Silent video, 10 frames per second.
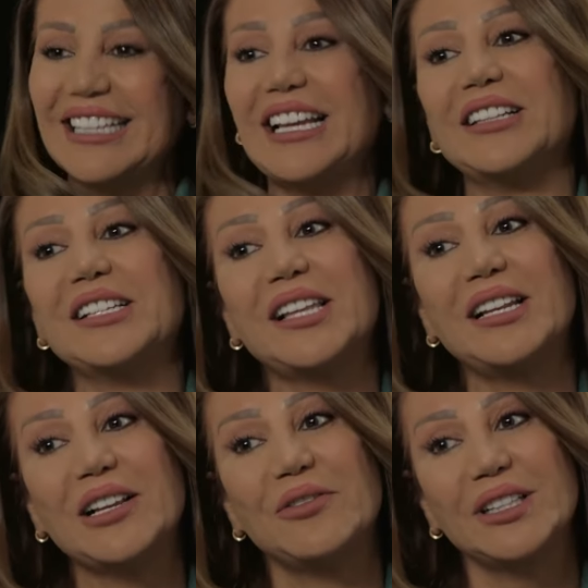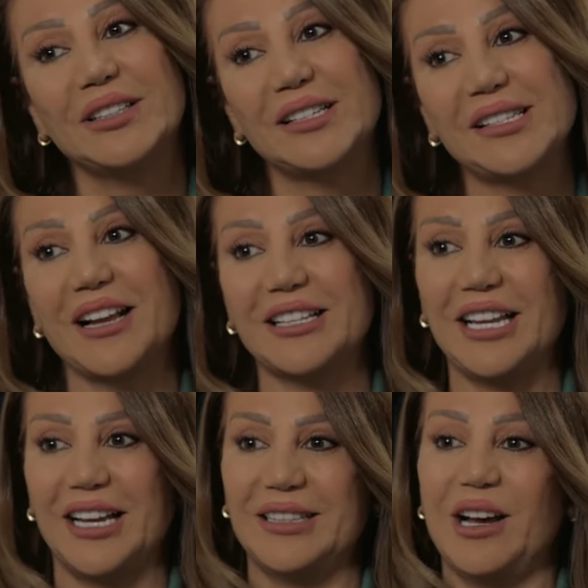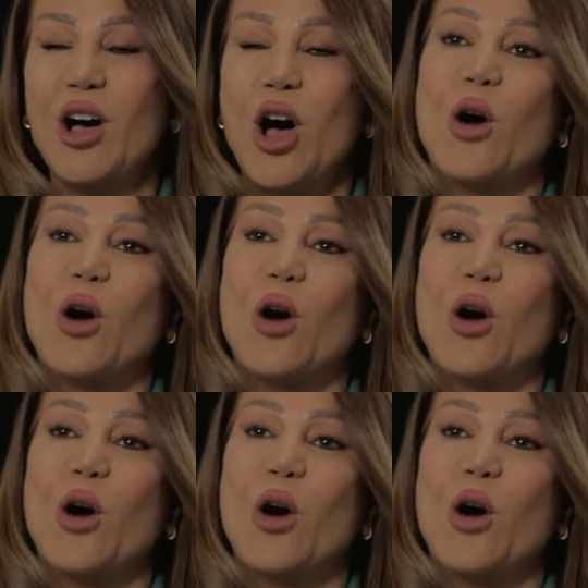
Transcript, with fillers: يعني صار لك فترة ساكنة عنا